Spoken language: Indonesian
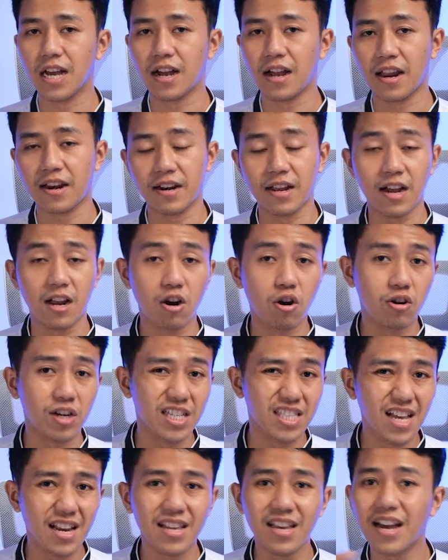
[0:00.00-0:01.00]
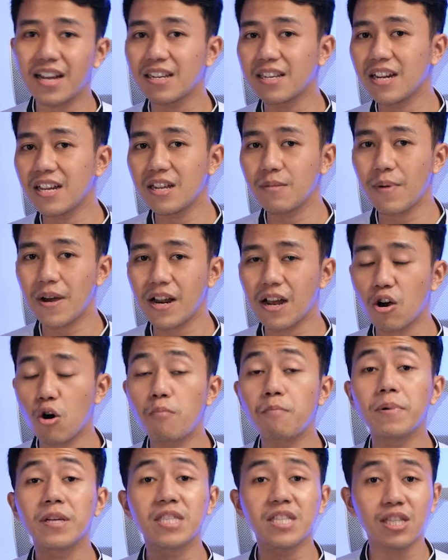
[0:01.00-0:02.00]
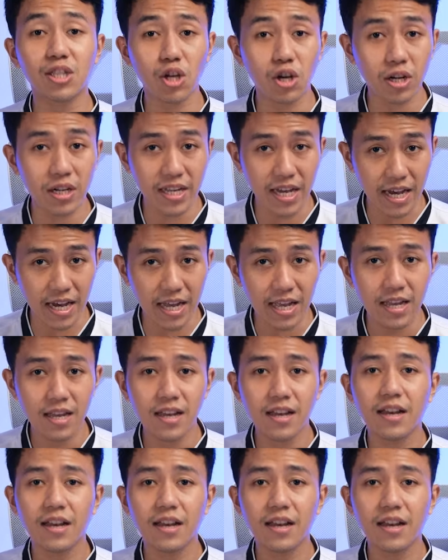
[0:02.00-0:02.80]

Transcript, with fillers: Karena kalau kita lihat dari para kompetitornya,